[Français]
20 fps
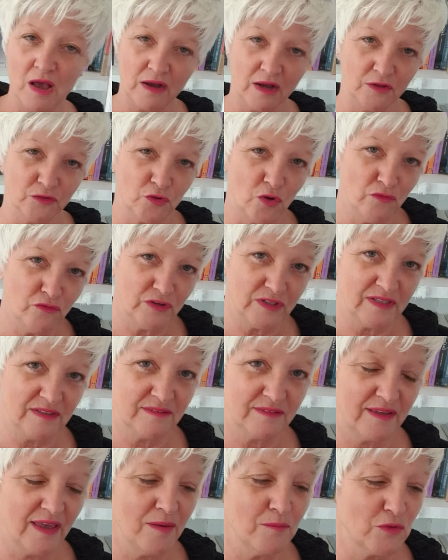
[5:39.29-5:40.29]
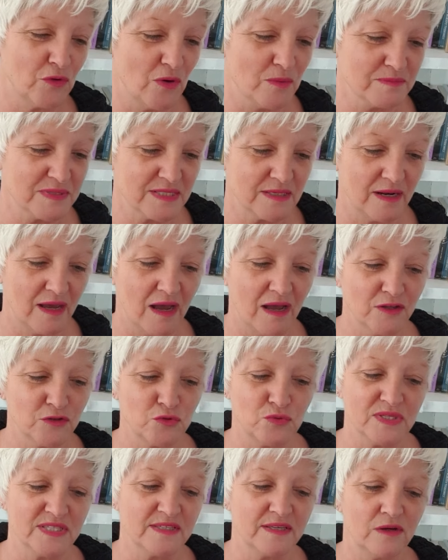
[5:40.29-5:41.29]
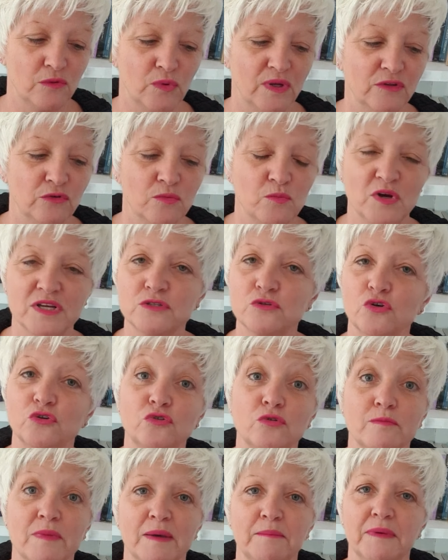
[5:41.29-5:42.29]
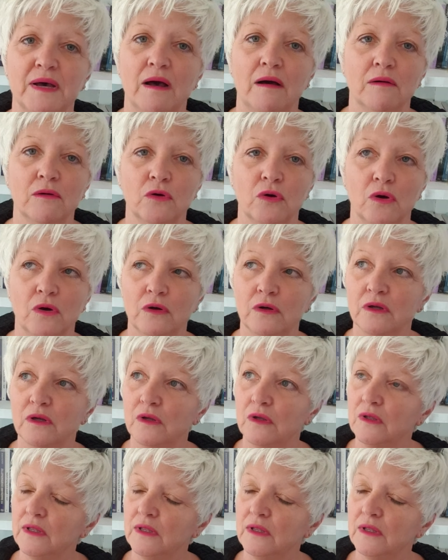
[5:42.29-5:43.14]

quand on fait des thèmes comme cela, tu es si loin de moi, est-ce que tu m'aimes encore